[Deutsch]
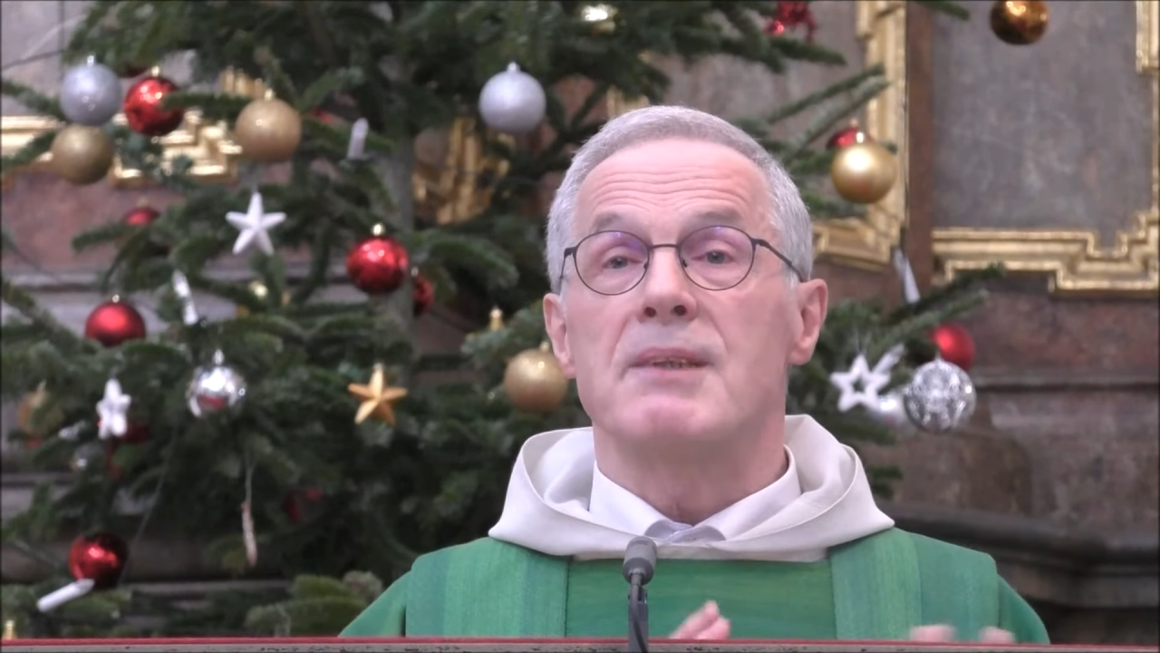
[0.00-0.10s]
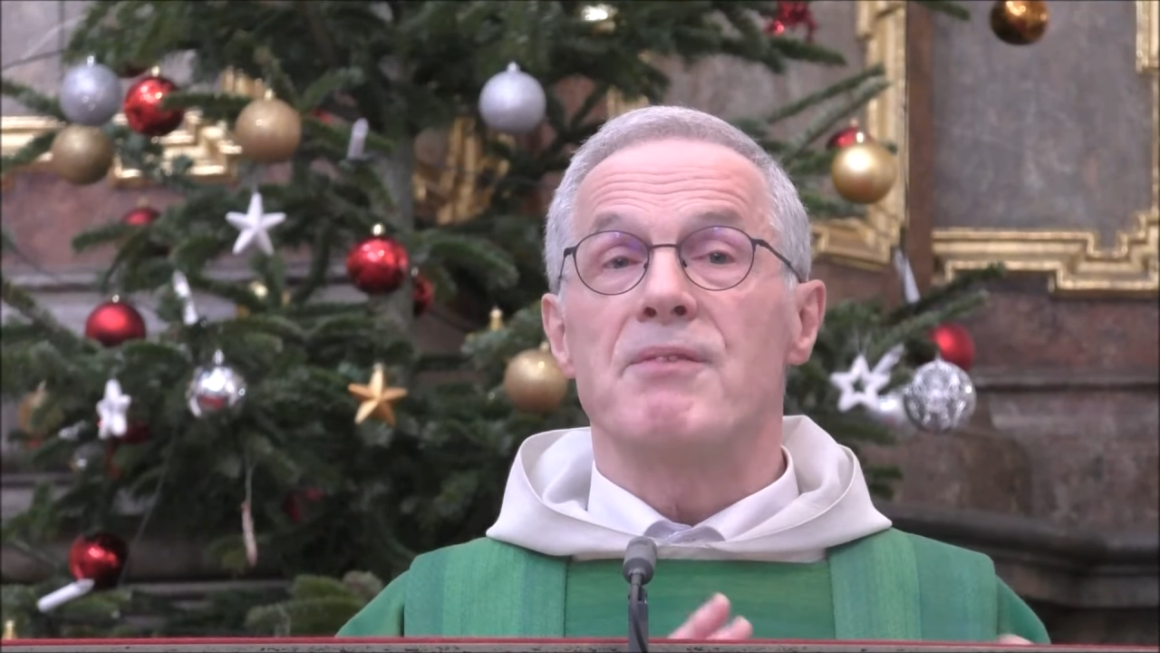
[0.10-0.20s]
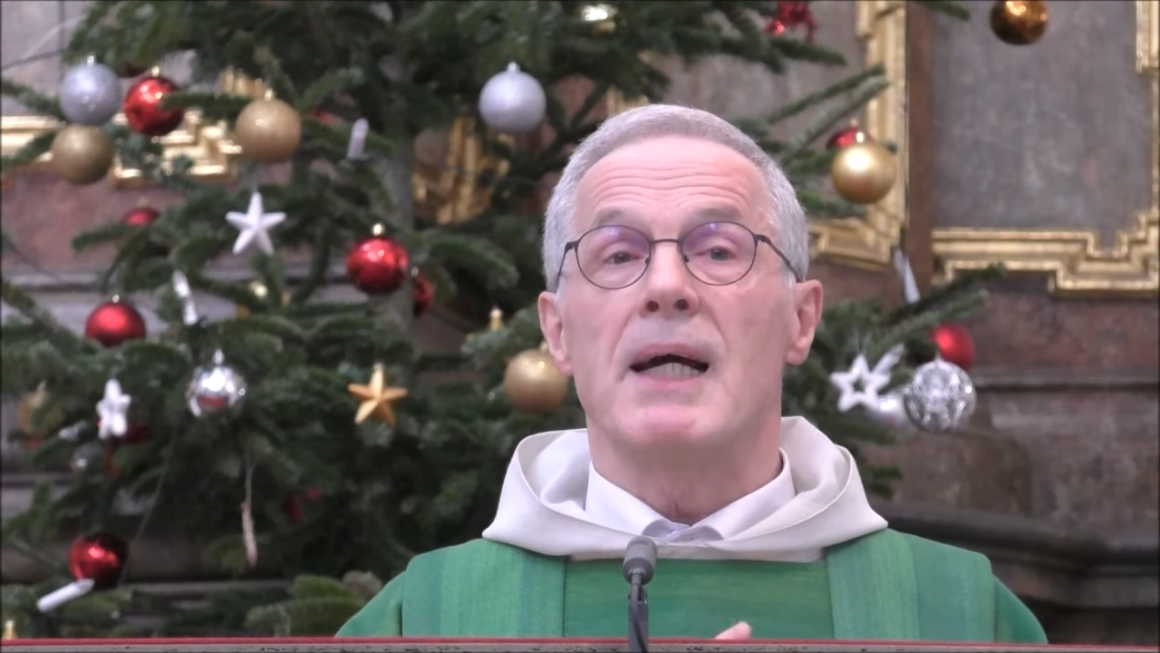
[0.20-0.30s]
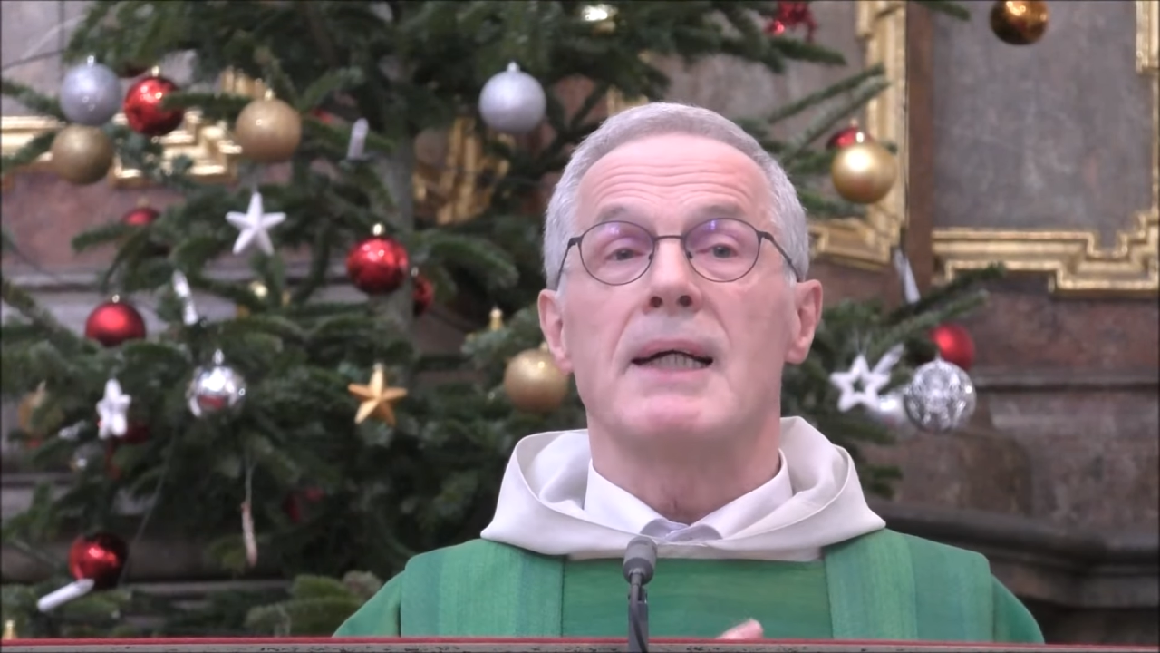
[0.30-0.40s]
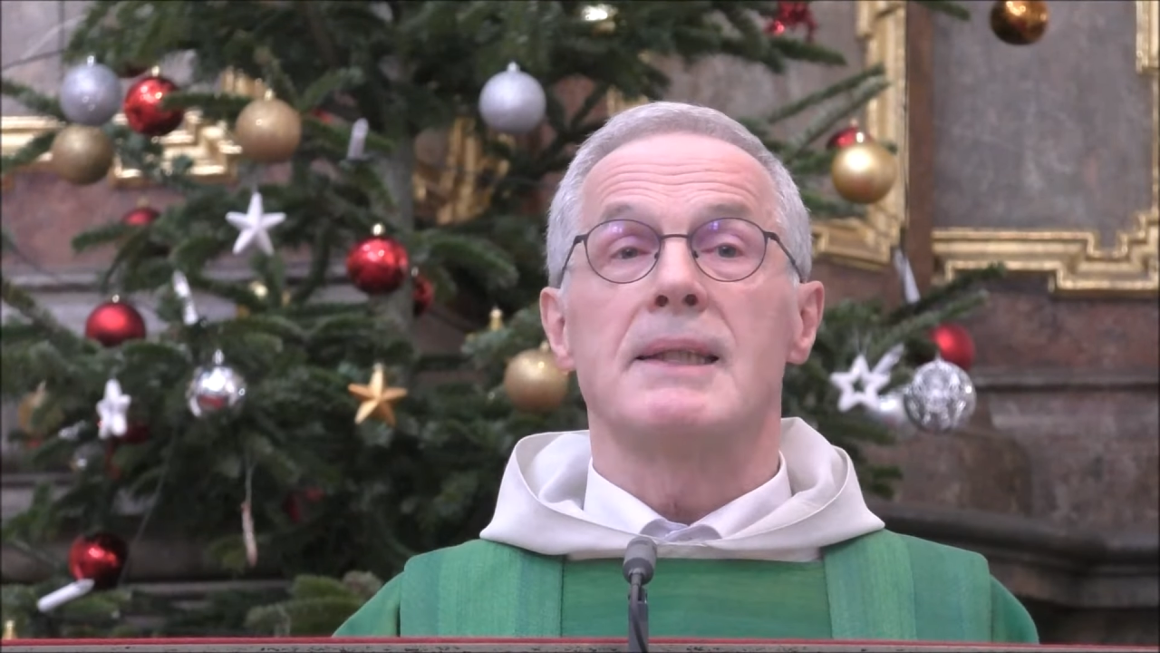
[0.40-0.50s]

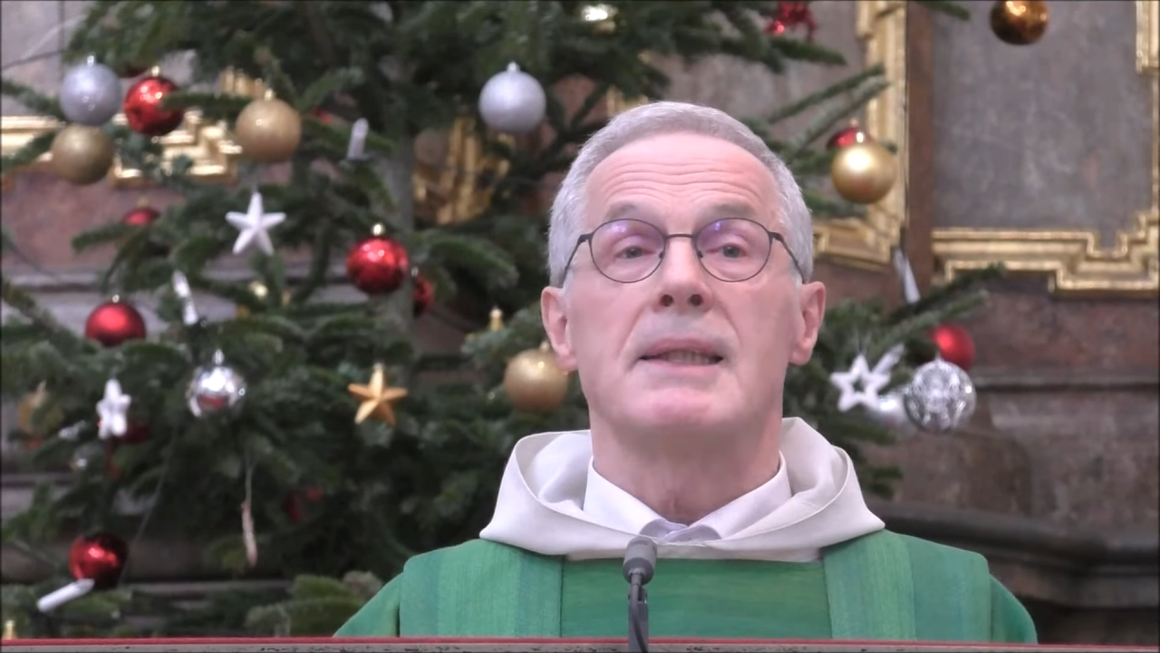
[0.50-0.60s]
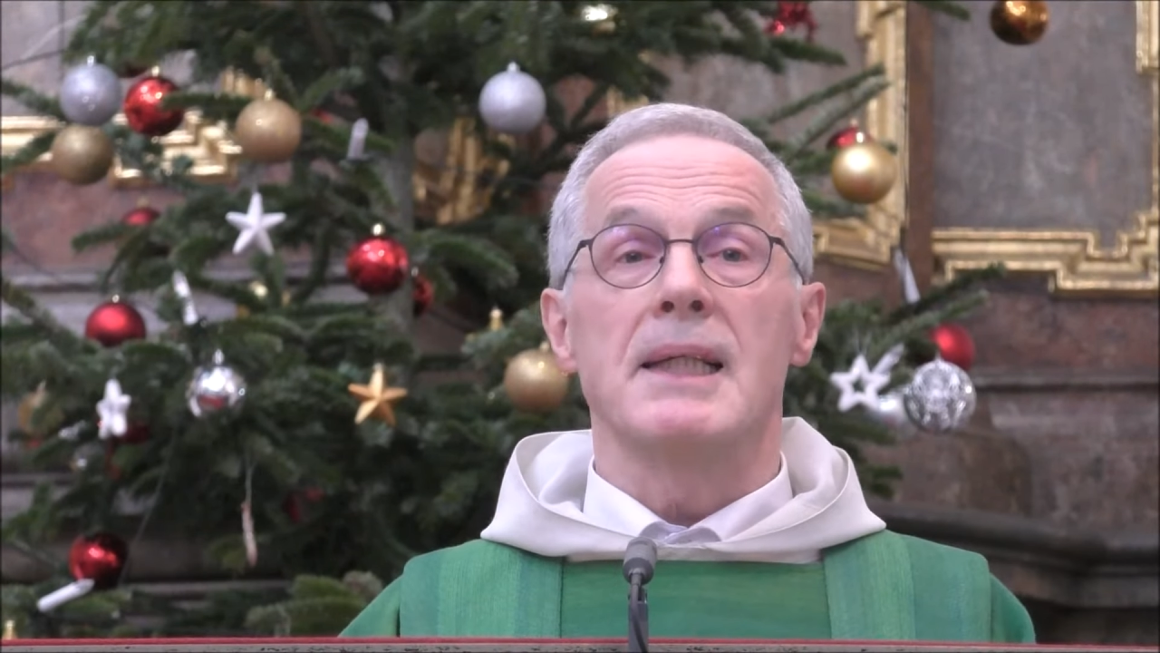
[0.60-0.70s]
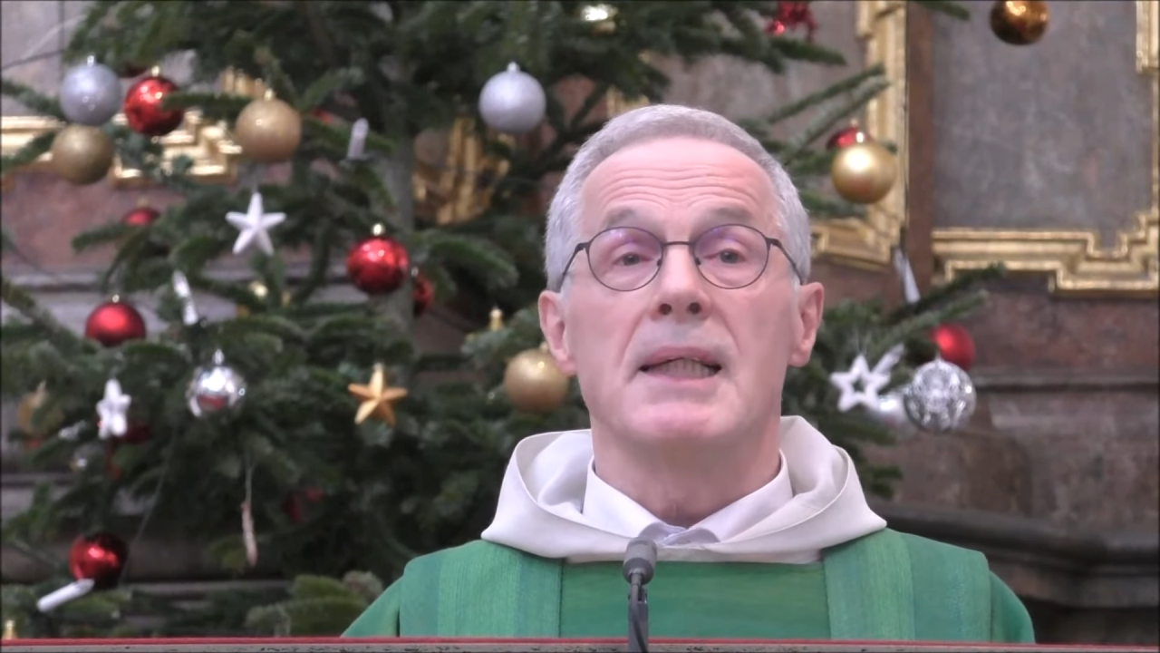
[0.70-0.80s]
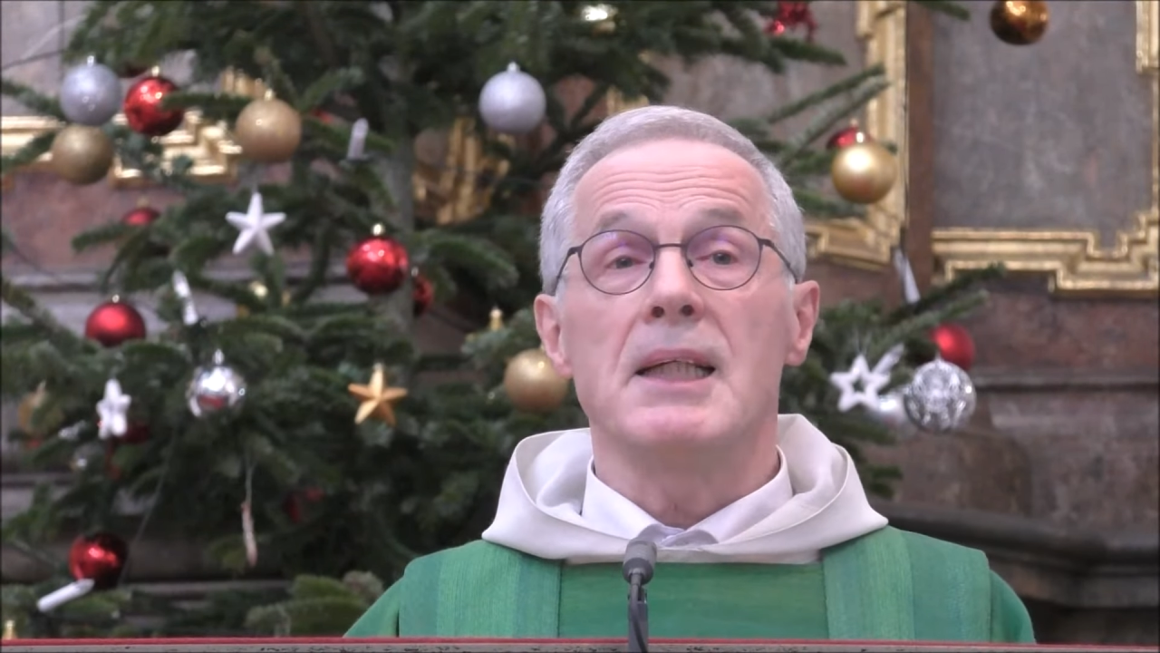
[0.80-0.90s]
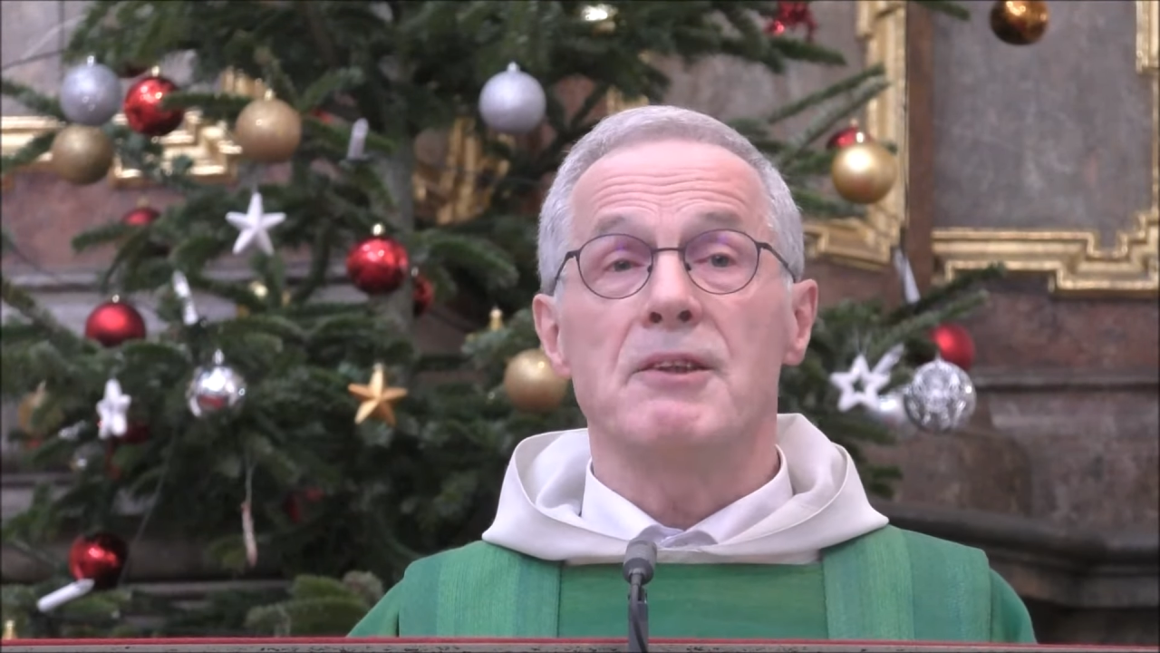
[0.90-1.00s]
als wären
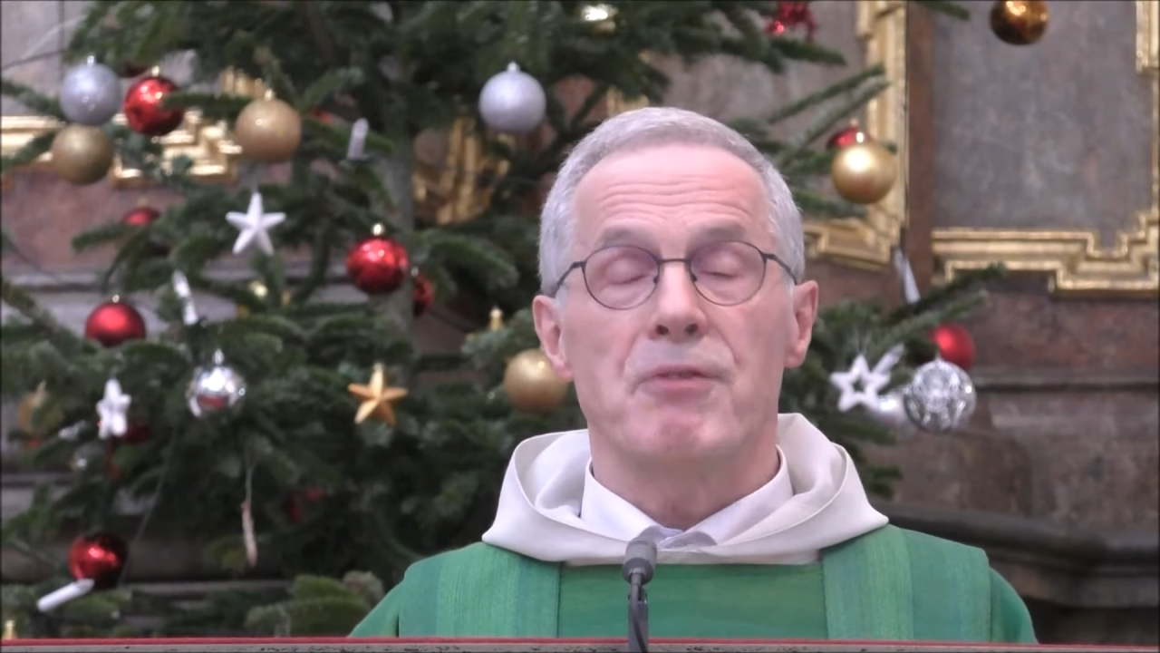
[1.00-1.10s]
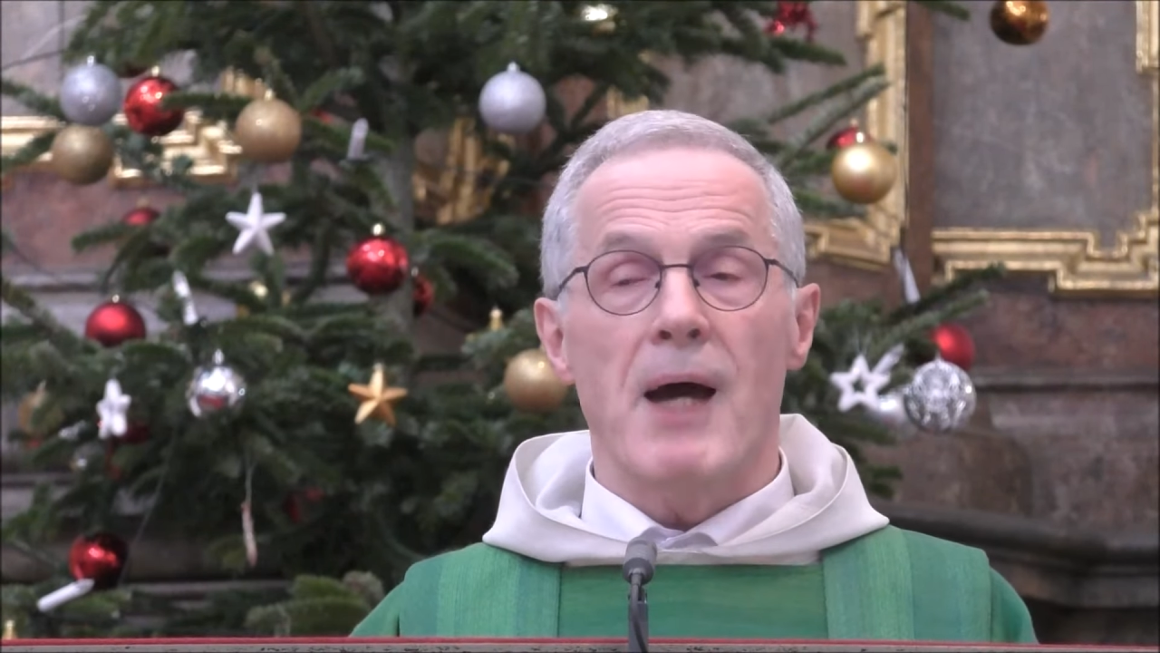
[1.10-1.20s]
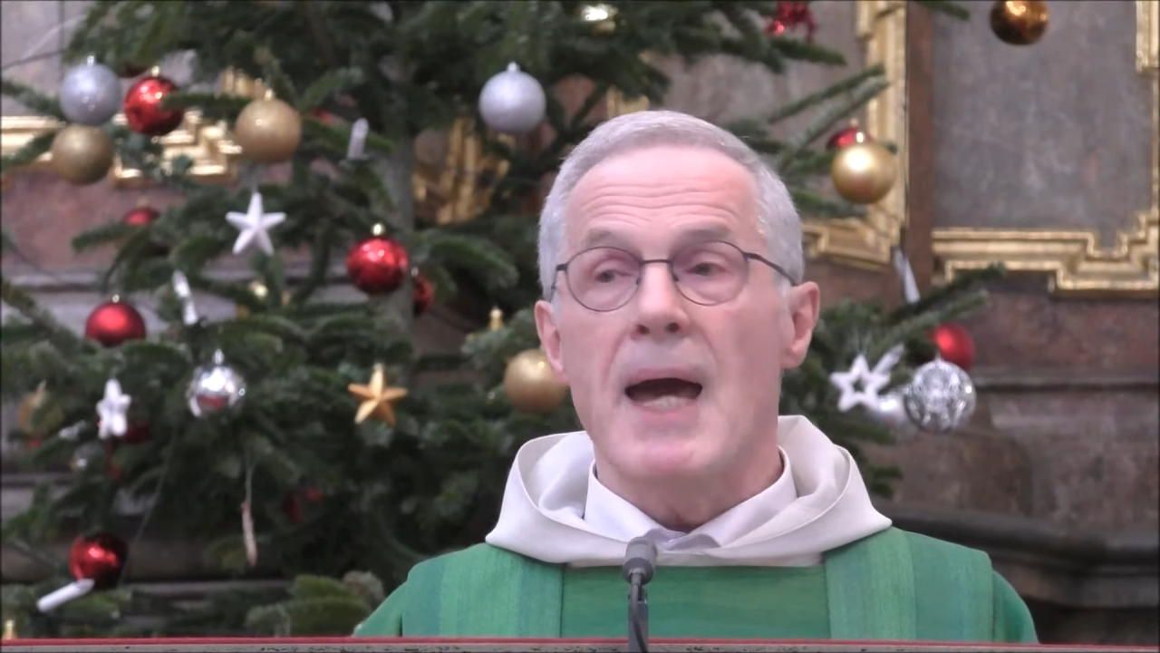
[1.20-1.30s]
sie nicht